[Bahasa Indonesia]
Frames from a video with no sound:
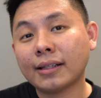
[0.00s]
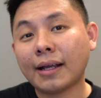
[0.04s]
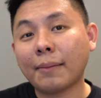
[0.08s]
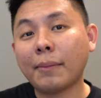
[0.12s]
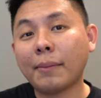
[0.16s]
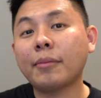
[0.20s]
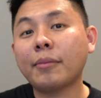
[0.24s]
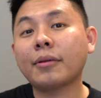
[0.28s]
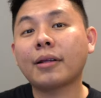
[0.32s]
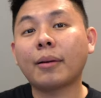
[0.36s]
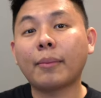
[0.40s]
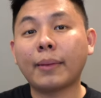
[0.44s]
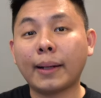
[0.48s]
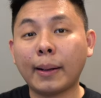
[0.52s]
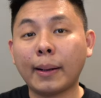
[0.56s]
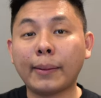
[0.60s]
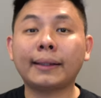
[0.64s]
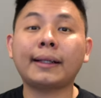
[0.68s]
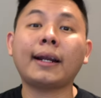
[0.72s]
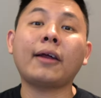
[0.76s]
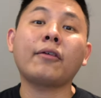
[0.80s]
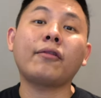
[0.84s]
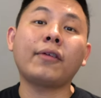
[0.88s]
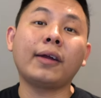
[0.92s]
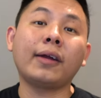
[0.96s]
tapi bisa
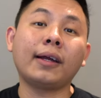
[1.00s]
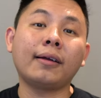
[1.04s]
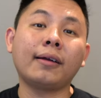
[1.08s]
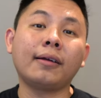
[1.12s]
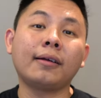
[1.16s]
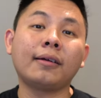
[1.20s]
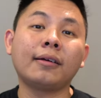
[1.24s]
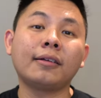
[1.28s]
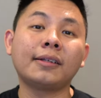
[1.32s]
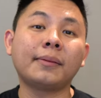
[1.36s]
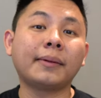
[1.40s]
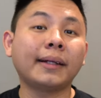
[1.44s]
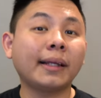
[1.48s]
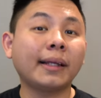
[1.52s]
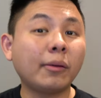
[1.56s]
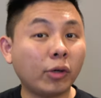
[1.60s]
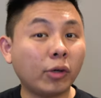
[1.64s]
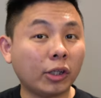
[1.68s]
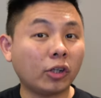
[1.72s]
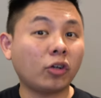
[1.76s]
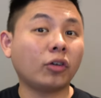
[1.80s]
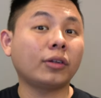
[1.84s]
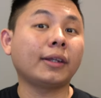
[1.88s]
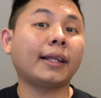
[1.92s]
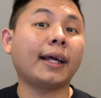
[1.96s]
menemukan traffic seperti
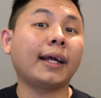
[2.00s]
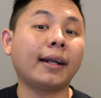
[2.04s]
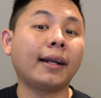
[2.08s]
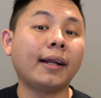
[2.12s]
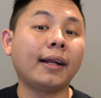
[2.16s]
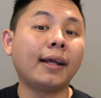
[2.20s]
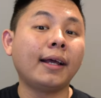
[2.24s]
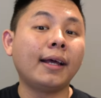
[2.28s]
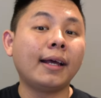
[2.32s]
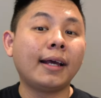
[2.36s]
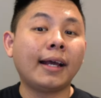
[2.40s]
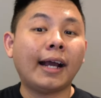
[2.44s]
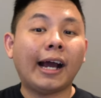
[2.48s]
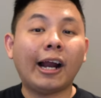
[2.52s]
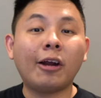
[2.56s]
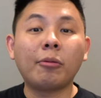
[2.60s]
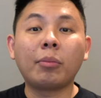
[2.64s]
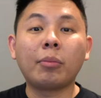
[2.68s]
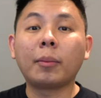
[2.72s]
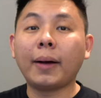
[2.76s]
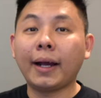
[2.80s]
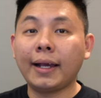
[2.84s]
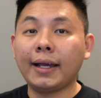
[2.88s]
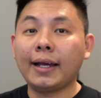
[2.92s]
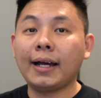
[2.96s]
buat konten. Kalau
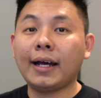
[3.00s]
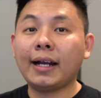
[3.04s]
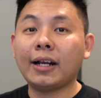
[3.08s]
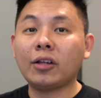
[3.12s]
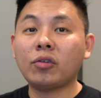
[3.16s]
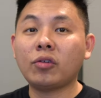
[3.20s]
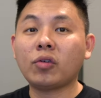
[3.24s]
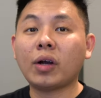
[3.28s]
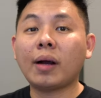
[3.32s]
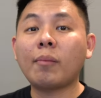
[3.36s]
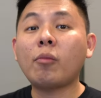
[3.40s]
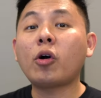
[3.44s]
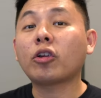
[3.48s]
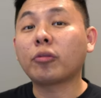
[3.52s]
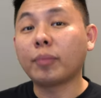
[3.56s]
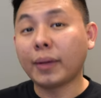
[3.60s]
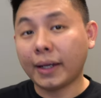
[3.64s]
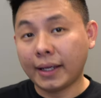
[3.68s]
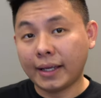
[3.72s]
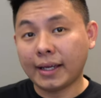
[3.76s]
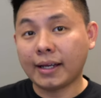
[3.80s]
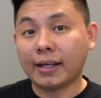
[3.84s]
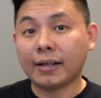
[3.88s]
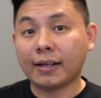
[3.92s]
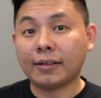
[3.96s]
berbayar itu kamu harus
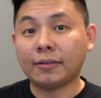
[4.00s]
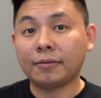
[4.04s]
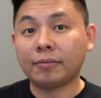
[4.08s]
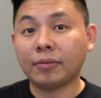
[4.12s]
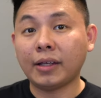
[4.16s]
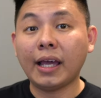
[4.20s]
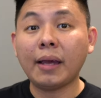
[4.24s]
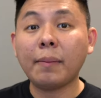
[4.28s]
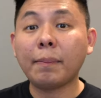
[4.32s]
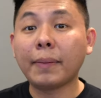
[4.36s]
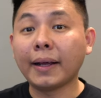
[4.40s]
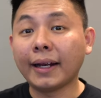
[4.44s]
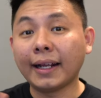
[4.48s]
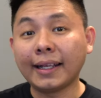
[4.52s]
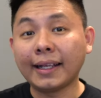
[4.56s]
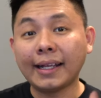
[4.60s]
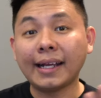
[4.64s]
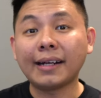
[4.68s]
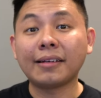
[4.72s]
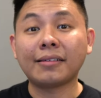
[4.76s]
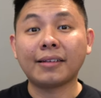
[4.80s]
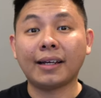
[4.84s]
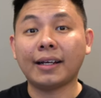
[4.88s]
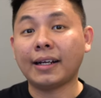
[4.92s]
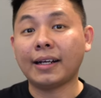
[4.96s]
bayar. Oke, bedanya
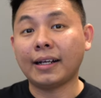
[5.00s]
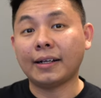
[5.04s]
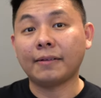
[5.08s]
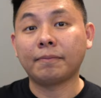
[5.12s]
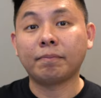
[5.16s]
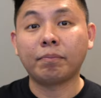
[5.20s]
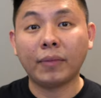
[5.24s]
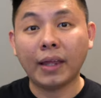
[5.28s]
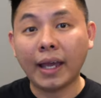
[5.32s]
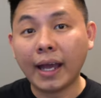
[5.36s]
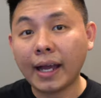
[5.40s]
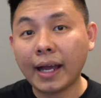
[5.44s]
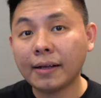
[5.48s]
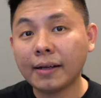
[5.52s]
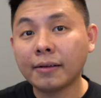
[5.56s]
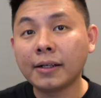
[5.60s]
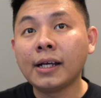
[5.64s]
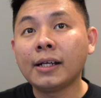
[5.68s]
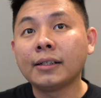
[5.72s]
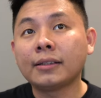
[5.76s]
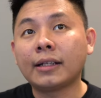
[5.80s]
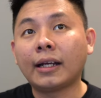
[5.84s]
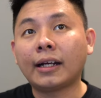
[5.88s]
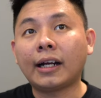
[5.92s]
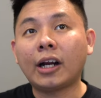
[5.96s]
di sana. Ya,
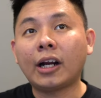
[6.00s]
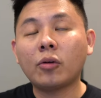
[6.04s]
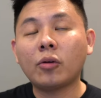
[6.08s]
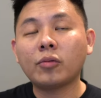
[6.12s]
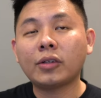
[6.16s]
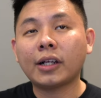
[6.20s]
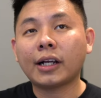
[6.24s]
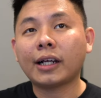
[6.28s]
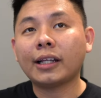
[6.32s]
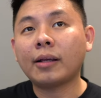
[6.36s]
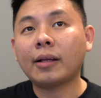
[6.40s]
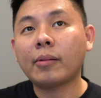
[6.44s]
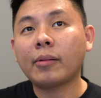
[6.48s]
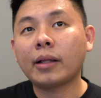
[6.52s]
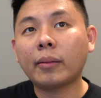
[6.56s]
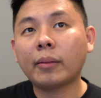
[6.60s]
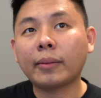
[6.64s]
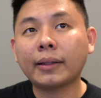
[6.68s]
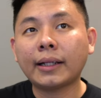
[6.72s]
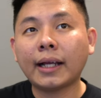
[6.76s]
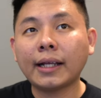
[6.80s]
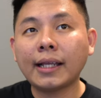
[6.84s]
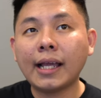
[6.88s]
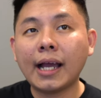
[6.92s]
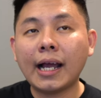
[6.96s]
dan kalau misalkan
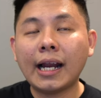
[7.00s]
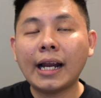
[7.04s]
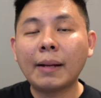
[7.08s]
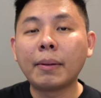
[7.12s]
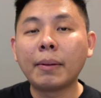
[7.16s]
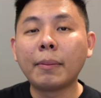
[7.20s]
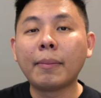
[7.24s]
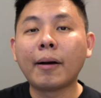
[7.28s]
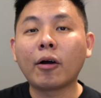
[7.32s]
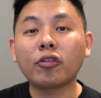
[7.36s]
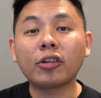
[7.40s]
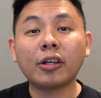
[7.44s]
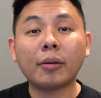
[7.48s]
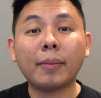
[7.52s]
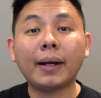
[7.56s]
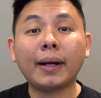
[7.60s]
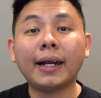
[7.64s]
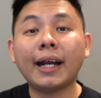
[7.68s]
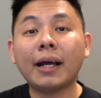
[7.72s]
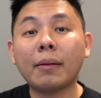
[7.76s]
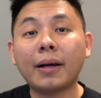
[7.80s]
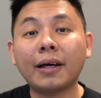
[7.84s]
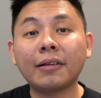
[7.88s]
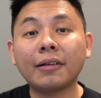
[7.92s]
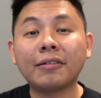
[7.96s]
teman-teman tanya lebih bagus yang
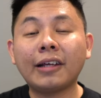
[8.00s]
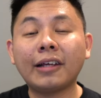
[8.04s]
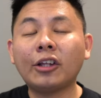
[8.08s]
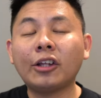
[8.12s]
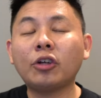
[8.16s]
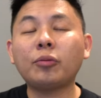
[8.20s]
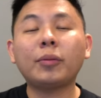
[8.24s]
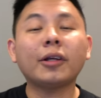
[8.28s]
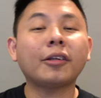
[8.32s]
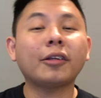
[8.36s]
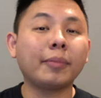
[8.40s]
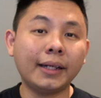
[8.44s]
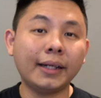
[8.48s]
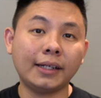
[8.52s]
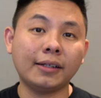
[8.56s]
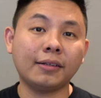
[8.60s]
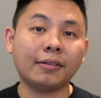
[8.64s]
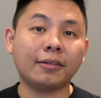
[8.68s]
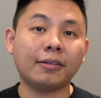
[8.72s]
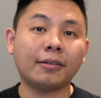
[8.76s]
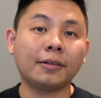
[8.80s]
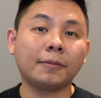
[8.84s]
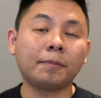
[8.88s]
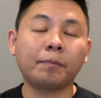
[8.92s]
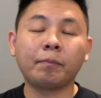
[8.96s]
mana mas? Itu plus
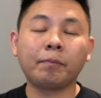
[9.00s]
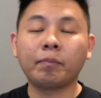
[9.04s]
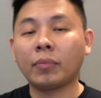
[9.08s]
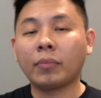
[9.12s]
minus.